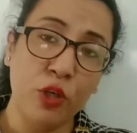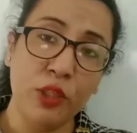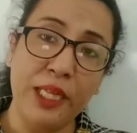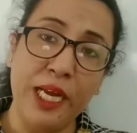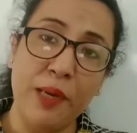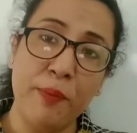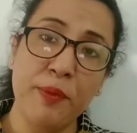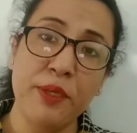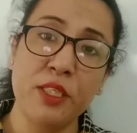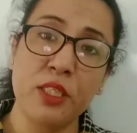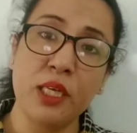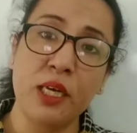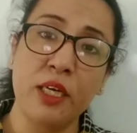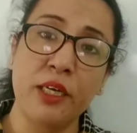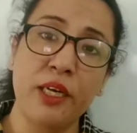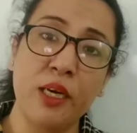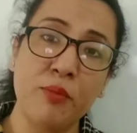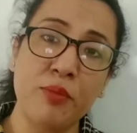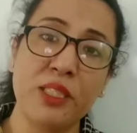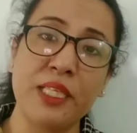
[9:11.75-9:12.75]
और दैट मीन्स
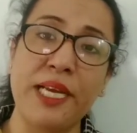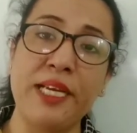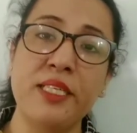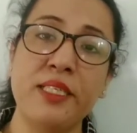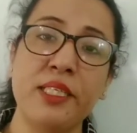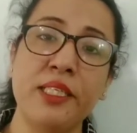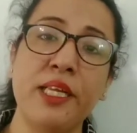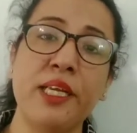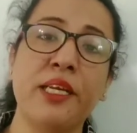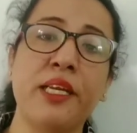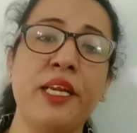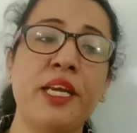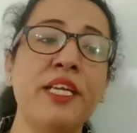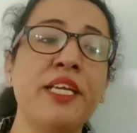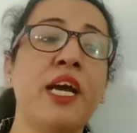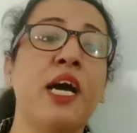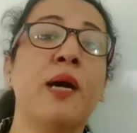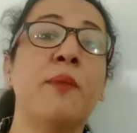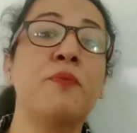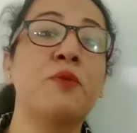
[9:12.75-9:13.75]
अगर हम साइड से देख रहे
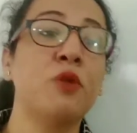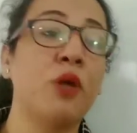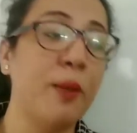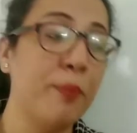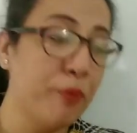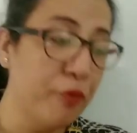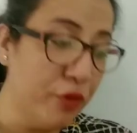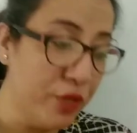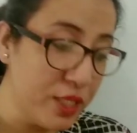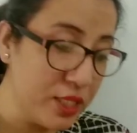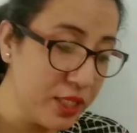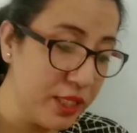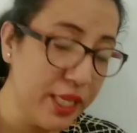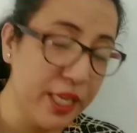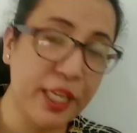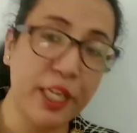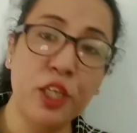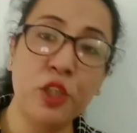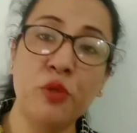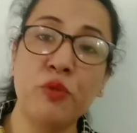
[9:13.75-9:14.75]
हैं या अपवर्ड से
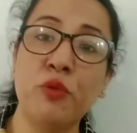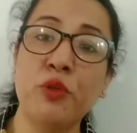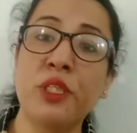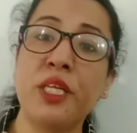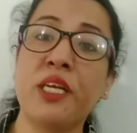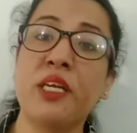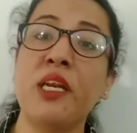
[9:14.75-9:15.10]
देख रहे हैं तो वो